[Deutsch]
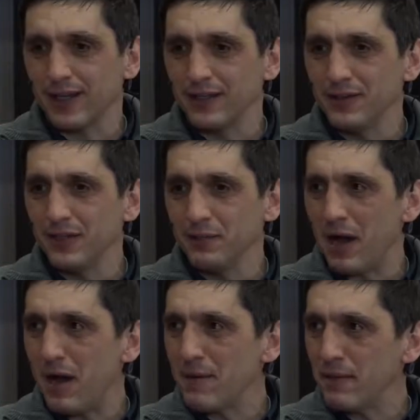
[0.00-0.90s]
Kinder im
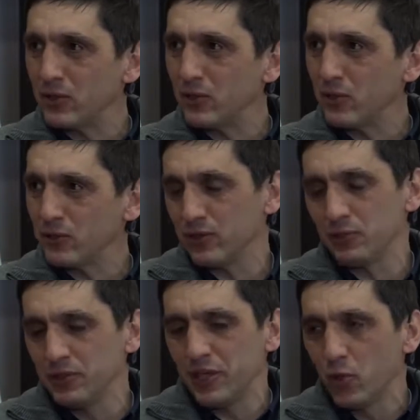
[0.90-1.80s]
Arm habe oder
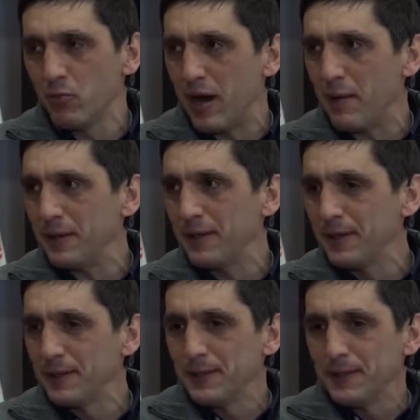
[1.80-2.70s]
um mich herum habe,
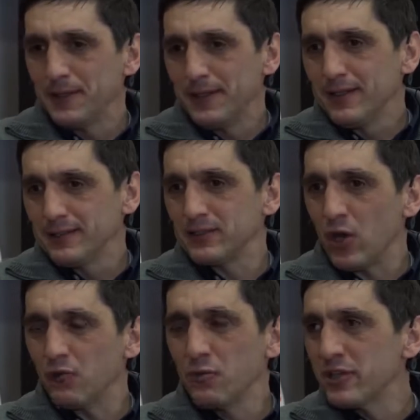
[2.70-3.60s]
ist das
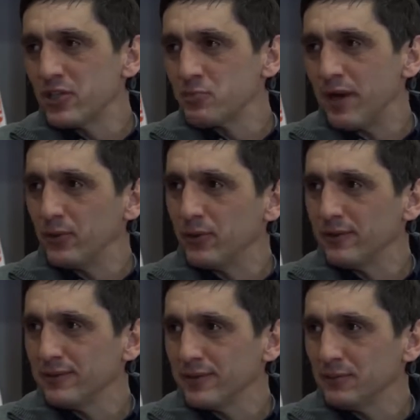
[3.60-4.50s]
auch für mich Entspannung.
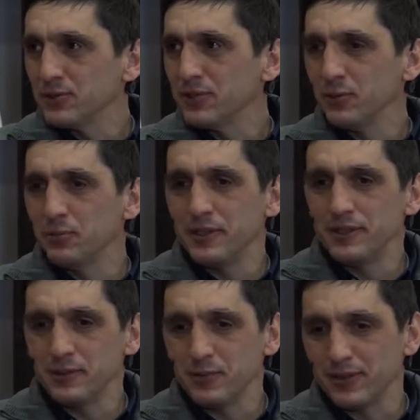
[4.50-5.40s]
Ich muss nicht
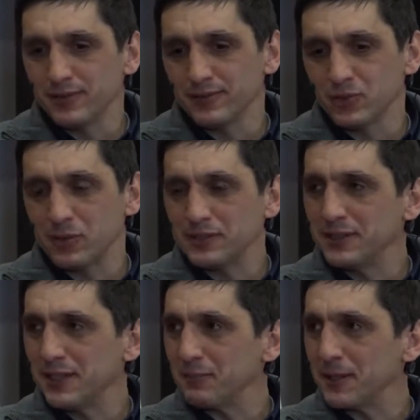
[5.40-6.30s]
unbedingt immer einen
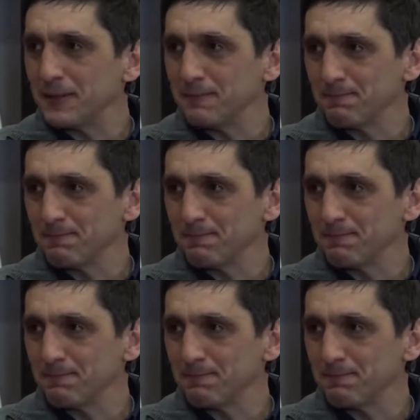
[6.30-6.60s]
Spaziergang machen.